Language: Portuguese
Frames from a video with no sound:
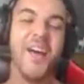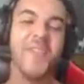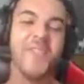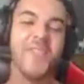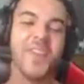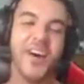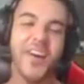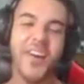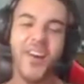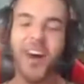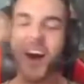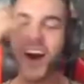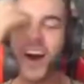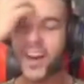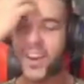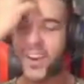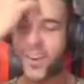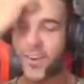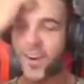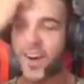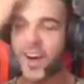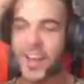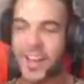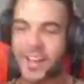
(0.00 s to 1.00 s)
menor,
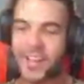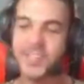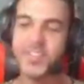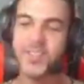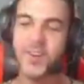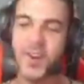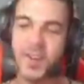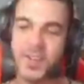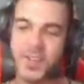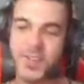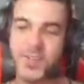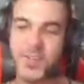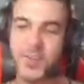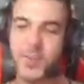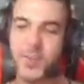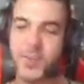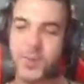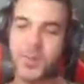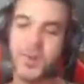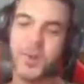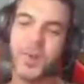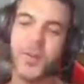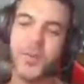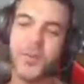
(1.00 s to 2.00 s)
Luan, isso eu assumo,
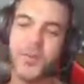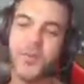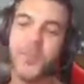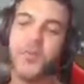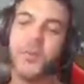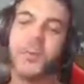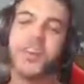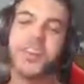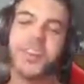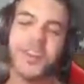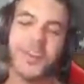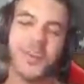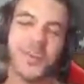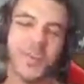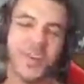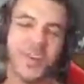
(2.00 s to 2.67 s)
menor. Fui eu.